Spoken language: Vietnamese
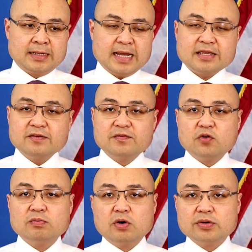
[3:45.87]
các chức
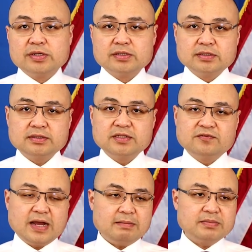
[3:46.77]
vụ bộ trưởng tư
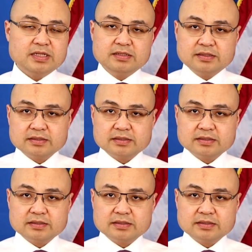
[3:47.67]
pháp thứ